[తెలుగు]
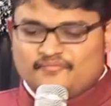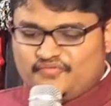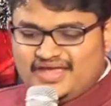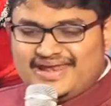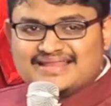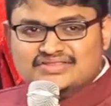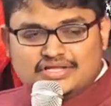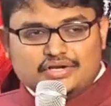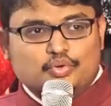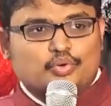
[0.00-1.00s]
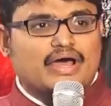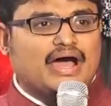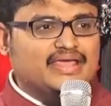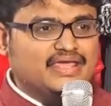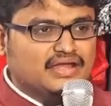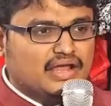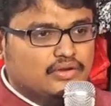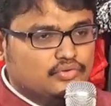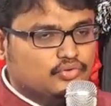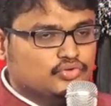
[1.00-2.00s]
వీరందరూ కూడా ఈ
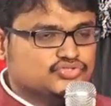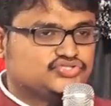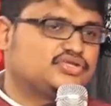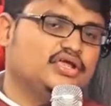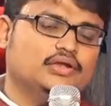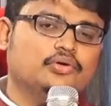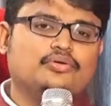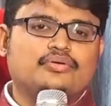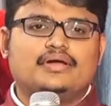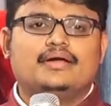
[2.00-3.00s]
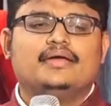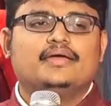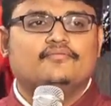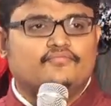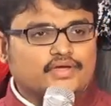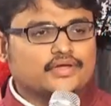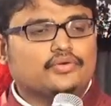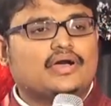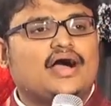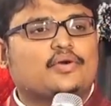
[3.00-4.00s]
నలుగురు స్త్రీలు వీరు
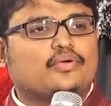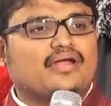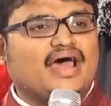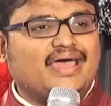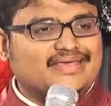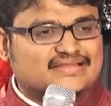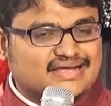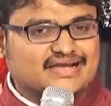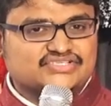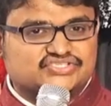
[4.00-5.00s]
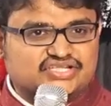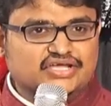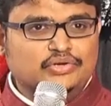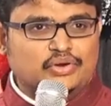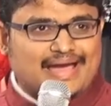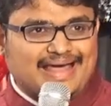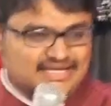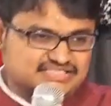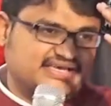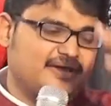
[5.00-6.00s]
కాకుండా ఇతర స్త్రీలు
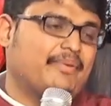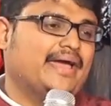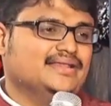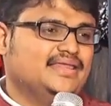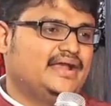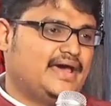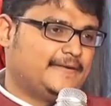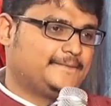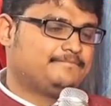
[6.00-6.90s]
కలిసే బయలుదేరారు